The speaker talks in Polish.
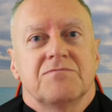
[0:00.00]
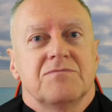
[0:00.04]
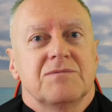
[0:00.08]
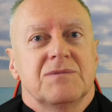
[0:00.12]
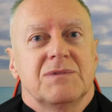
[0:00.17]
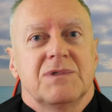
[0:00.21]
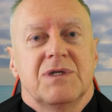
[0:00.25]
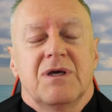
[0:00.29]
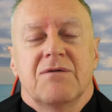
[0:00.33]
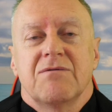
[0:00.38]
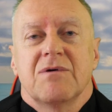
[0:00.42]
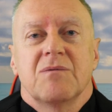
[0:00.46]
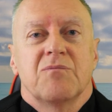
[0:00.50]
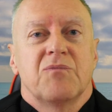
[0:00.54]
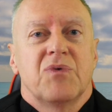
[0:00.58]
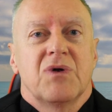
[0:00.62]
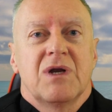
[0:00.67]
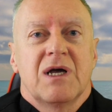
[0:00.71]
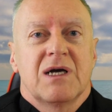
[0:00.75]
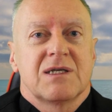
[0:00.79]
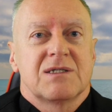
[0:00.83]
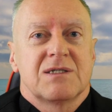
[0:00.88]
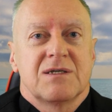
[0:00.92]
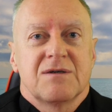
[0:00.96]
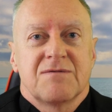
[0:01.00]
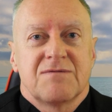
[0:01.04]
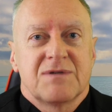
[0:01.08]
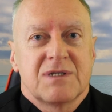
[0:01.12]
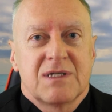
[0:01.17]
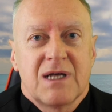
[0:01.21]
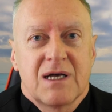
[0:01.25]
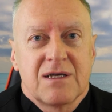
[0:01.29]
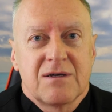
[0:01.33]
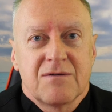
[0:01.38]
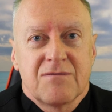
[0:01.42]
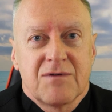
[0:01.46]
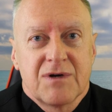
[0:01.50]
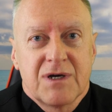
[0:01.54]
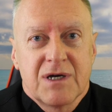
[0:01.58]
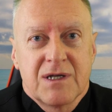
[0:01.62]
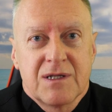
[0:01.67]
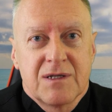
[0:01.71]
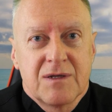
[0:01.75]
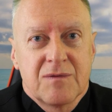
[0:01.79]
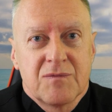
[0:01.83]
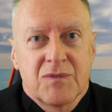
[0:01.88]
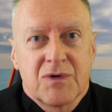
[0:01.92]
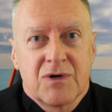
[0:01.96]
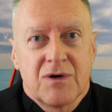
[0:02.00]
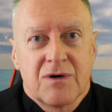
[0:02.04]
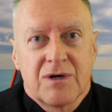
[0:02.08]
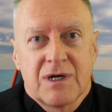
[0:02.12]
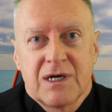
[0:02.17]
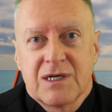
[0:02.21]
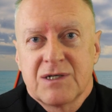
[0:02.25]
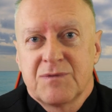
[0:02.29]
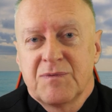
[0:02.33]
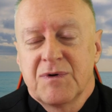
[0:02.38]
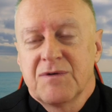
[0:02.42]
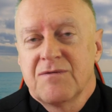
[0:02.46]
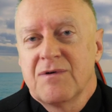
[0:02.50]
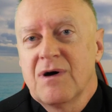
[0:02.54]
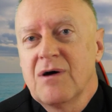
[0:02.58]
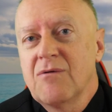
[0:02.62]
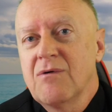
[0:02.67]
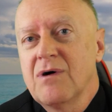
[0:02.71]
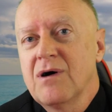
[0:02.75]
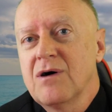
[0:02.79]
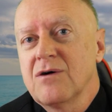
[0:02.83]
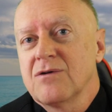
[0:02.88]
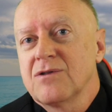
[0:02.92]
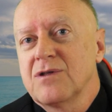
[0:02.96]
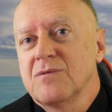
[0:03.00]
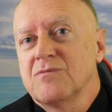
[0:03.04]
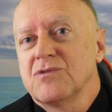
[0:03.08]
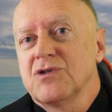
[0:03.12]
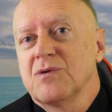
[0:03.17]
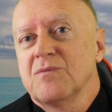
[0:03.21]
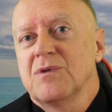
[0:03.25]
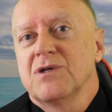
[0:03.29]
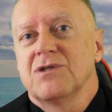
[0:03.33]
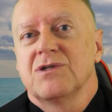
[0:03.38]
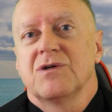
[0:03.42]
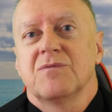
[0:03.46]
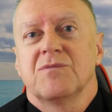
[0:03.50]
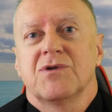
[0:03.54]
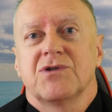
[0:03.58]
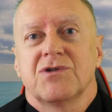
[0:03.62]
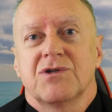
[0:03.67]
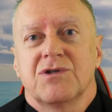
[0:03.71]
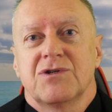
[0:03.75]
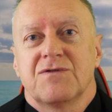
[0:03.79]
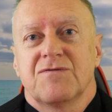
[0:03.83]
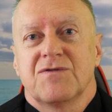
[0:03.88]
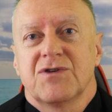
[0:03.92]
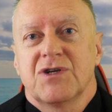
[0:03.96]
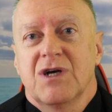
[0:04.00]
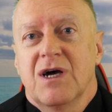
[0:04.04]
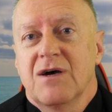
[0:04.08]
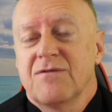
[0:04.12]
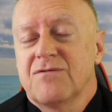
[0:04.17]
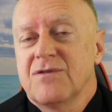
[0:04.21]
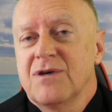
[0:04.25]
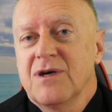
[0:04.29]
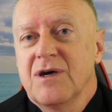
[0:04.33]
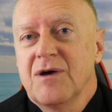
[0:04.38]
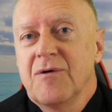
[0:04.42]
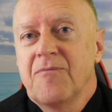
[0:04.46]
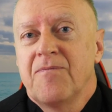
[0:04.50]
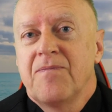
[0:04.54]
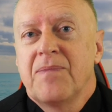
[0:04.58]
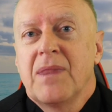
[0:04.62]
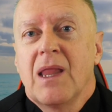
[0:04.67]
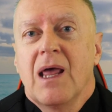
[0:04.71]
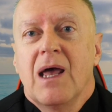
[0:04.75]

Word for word: nie wiem, Polacy w stanie wojennym, Kora śpiewała o tym, że będziemy żyć w szafie